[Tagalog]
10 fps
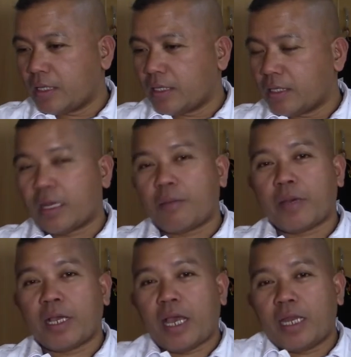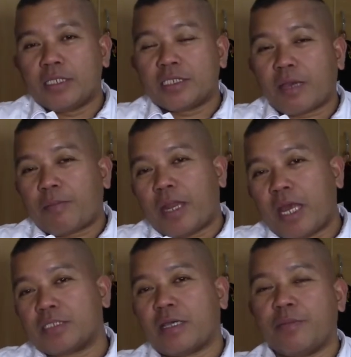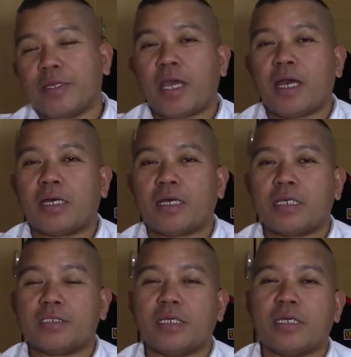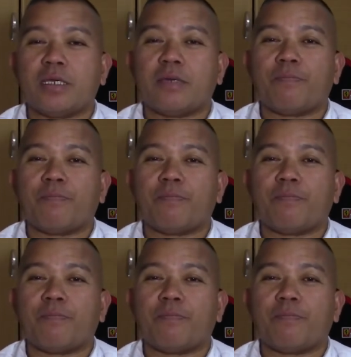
nakapag-college ka pala, sabi niya. Kasi